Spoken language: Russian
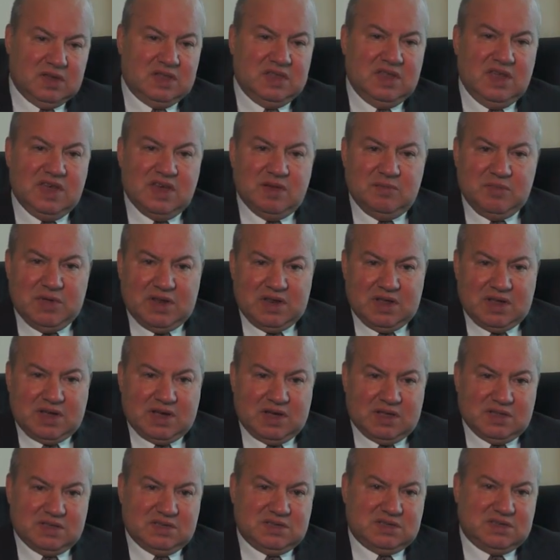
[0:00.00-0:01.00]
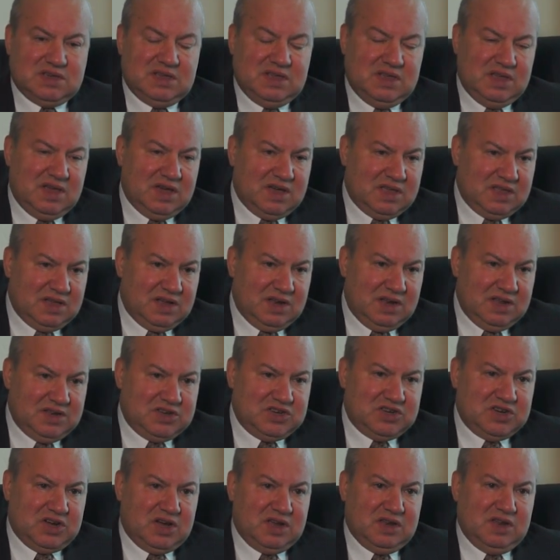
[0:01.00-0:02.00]
Ни американцы, ни
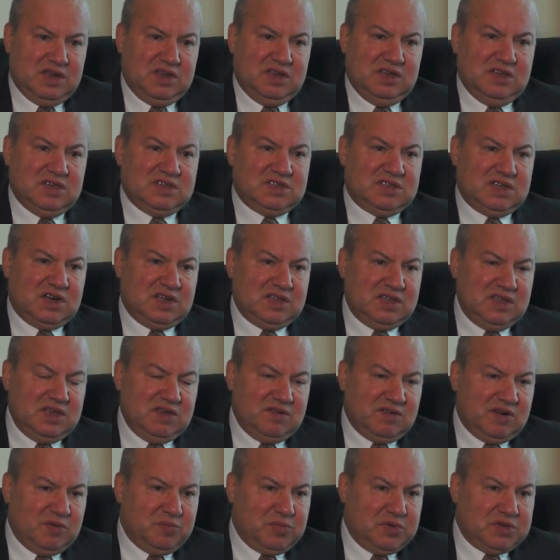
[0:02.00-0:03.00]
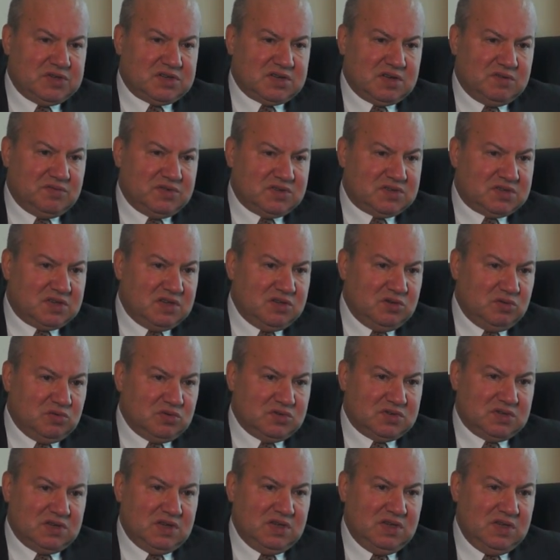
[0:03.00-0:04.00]
англичане, ни страны Европейского
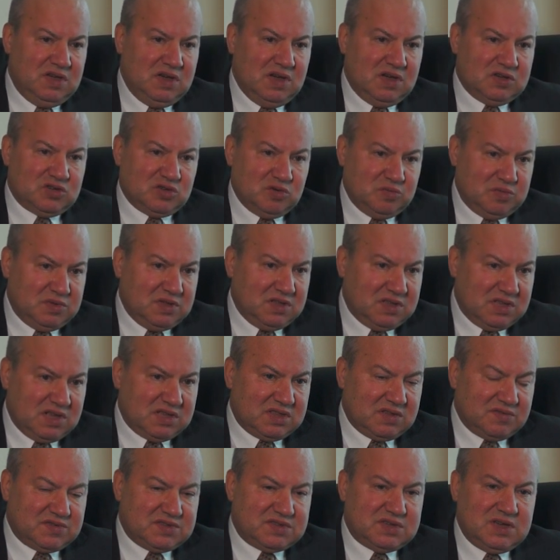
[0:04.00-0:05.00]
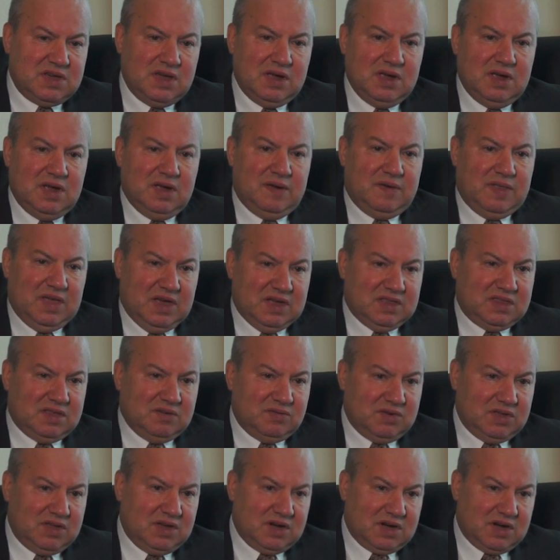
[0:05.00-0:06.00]
Союза и особенно натовцы
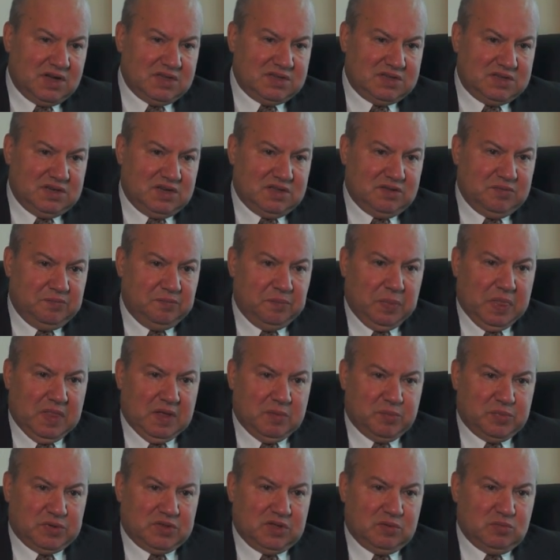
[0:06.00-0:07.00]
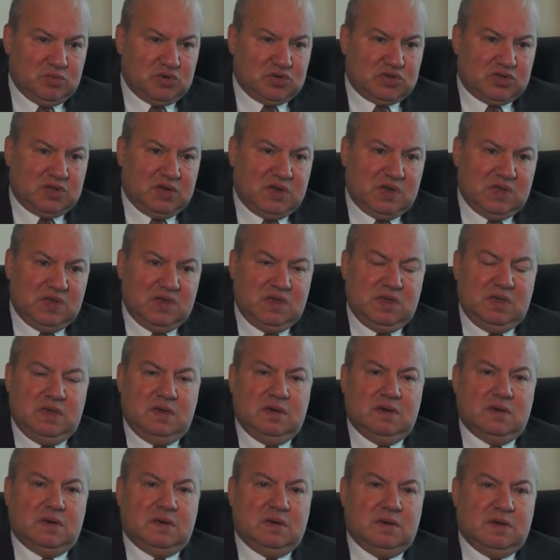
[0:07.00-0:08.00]
этого не хотят потому что
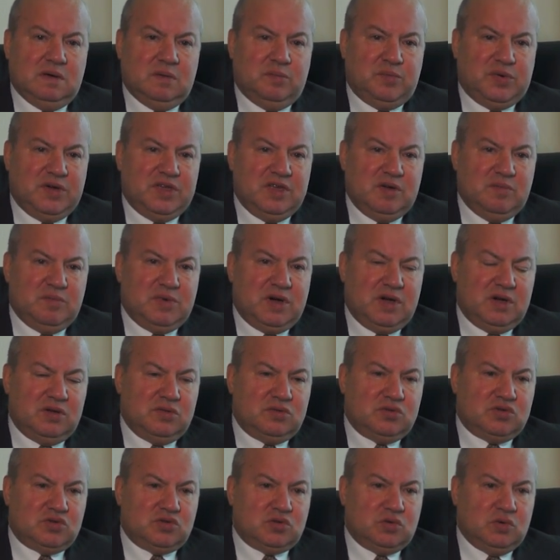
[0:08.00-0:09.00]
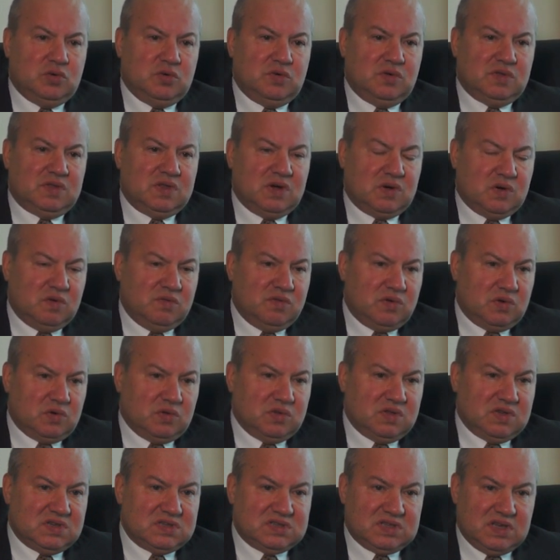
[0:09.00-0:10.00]
они э, понимают, что такого
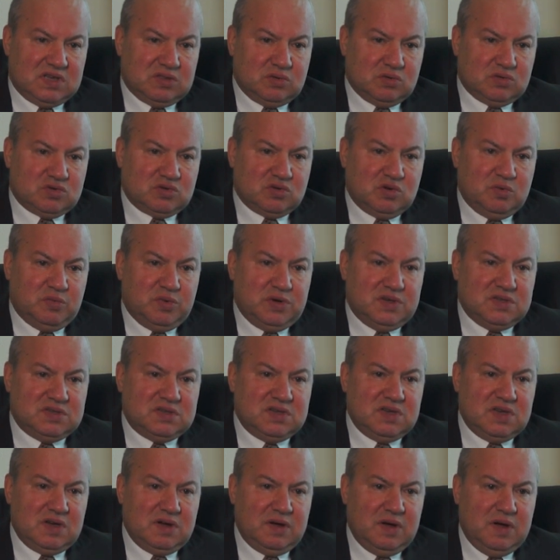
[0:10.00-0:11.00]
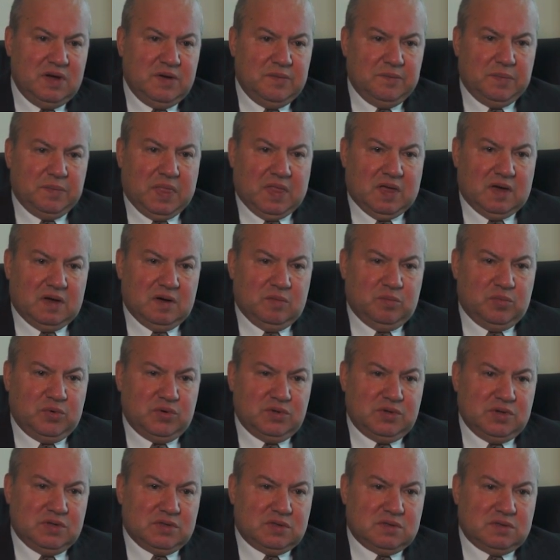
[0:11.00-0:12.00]
рода статус ОБСЕ э,
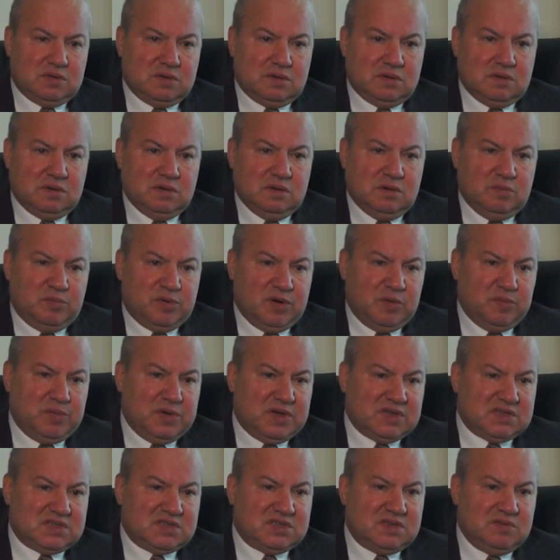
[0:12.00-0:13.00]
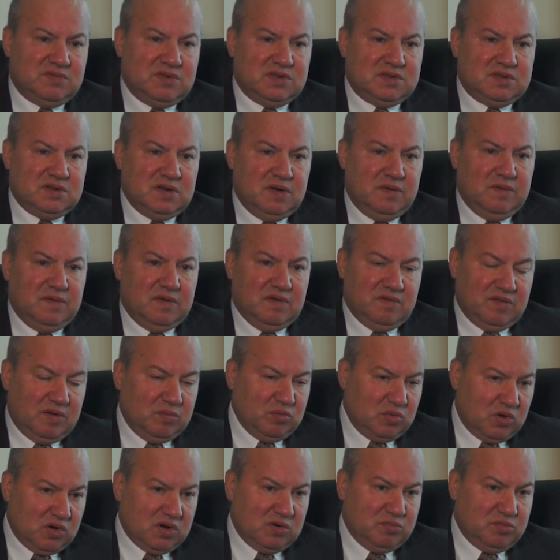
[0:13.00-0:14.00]
будет э, препятствовать, во
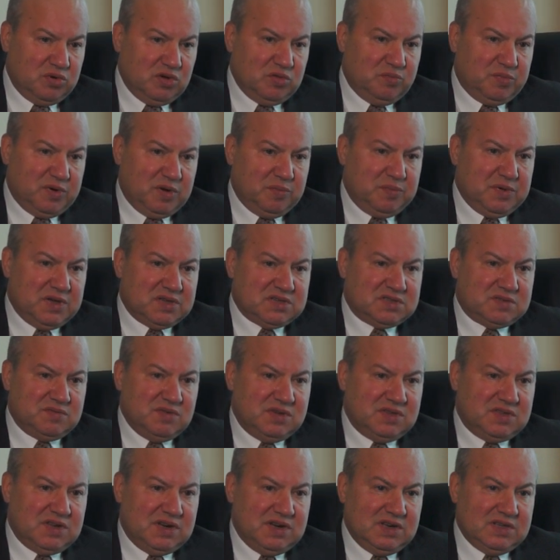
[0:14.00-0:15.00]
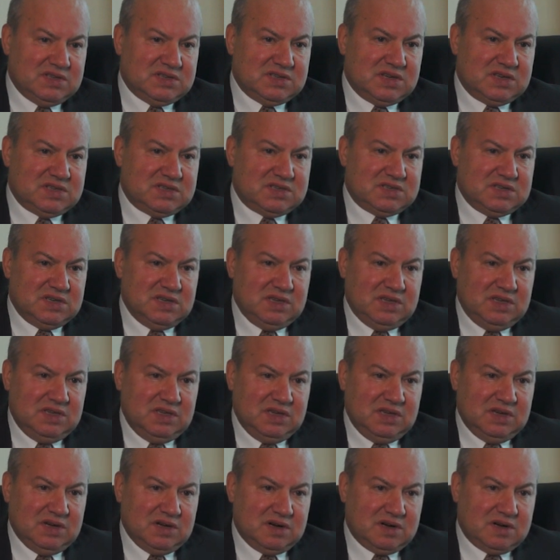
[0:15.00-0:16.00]
многом будет препятствовать реализации
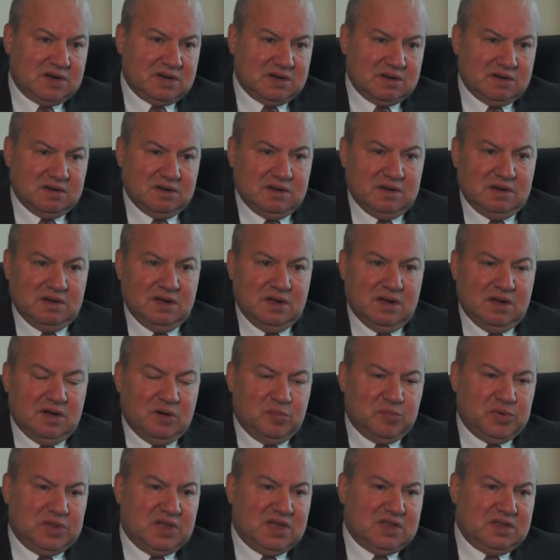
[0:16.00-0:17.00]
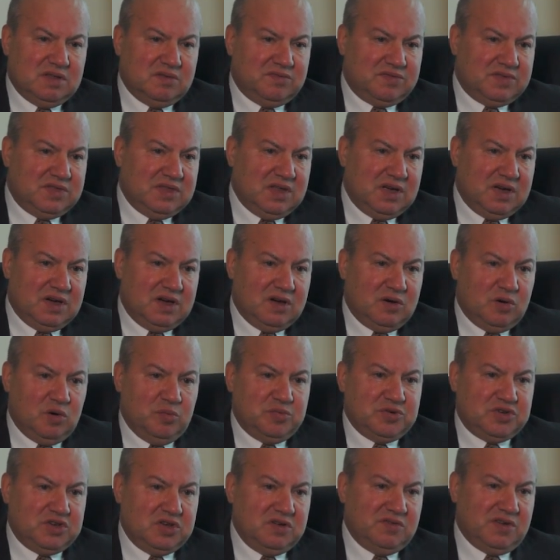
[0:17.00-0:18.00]
их планов на
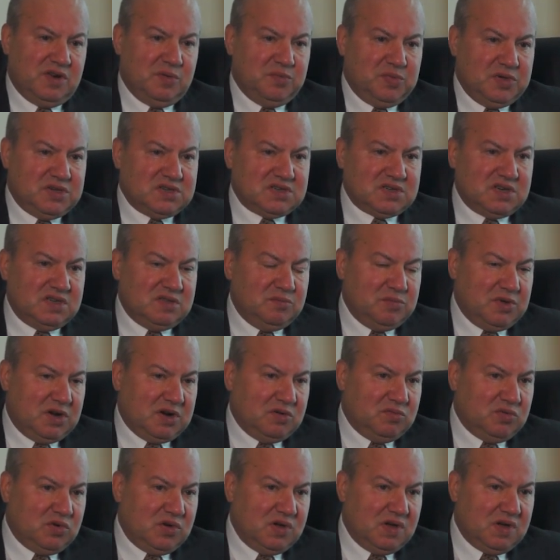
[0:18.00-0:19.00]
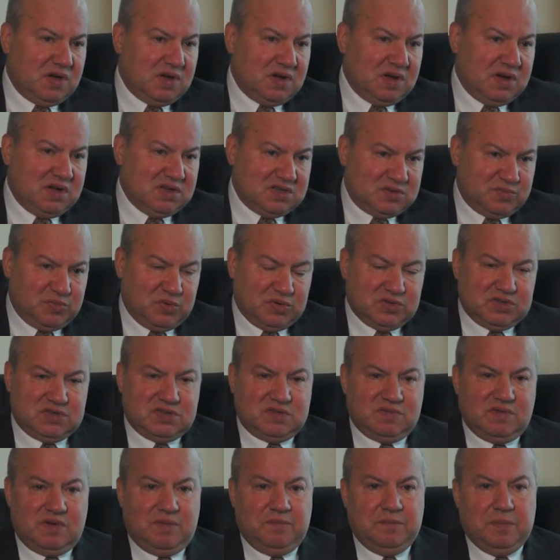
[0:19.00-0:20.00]
общеевропейское и мировое
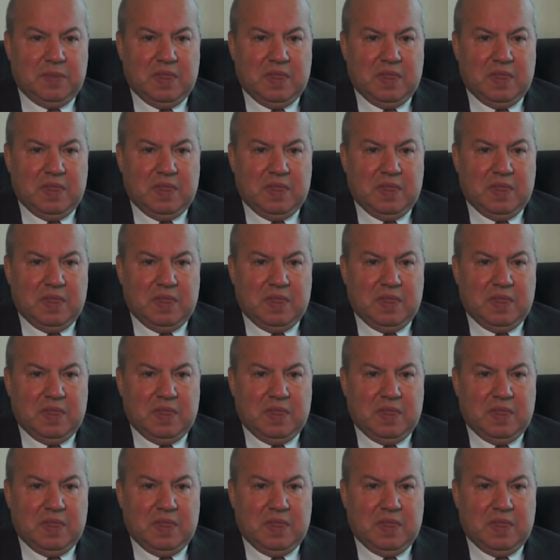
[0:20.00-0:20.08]
господство.